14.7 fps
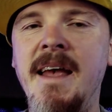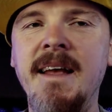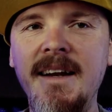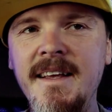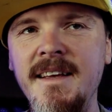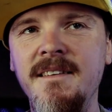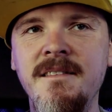
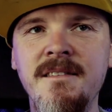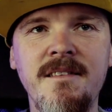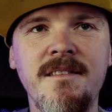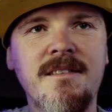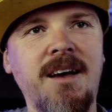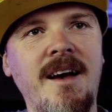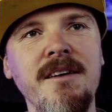
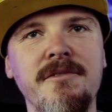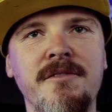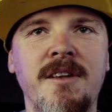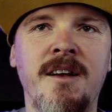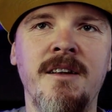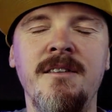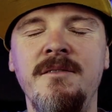Aliens greifen
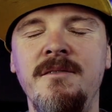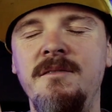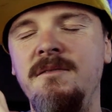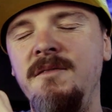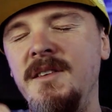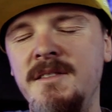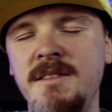
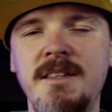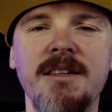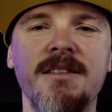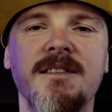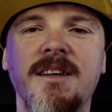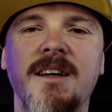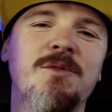an, wir sind die
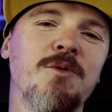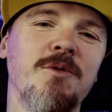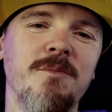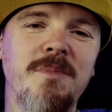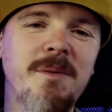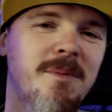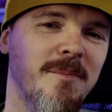letzte
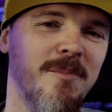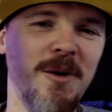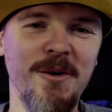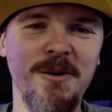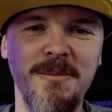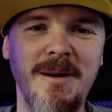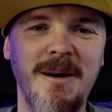Rettung,
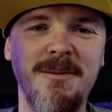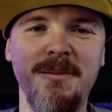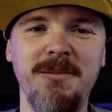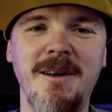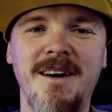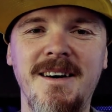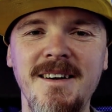pipapo, bla bla
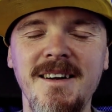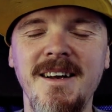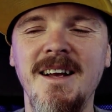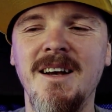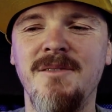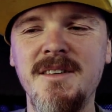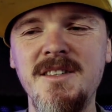bla.
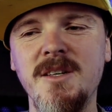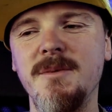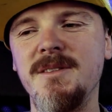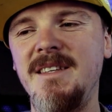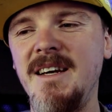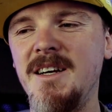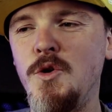Was ich aber
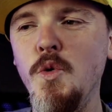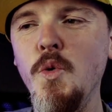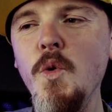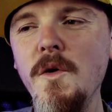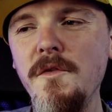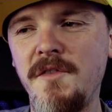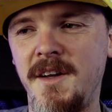sehr
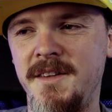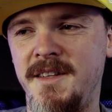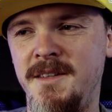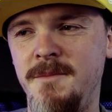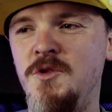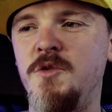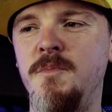cool fand an
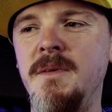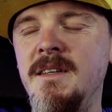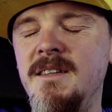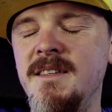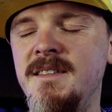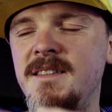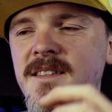dem Spiel
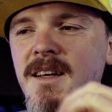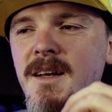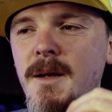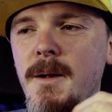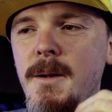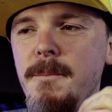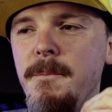ist,
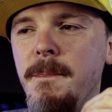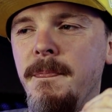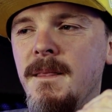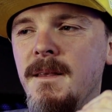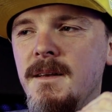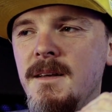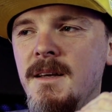
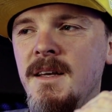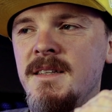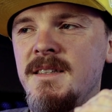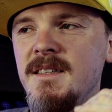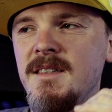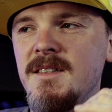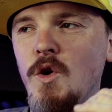
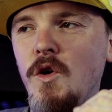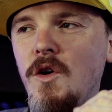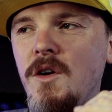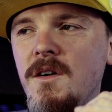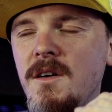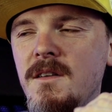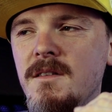es ist
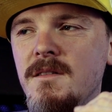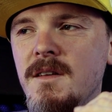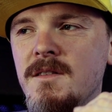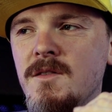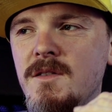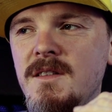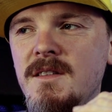doch, äh,
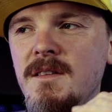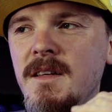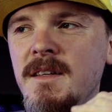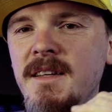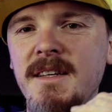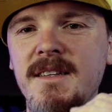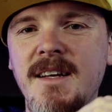also
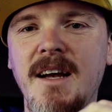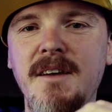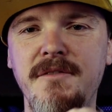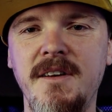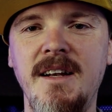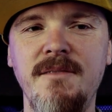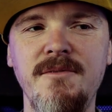in den drei,
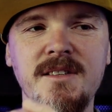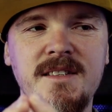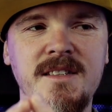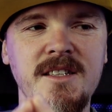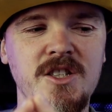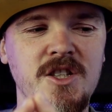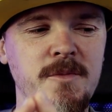vier Levels,
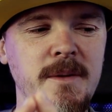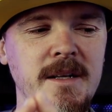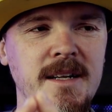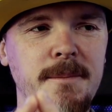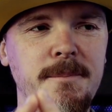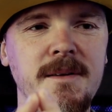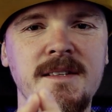die ich
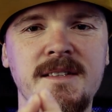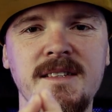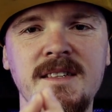gespielt habe, es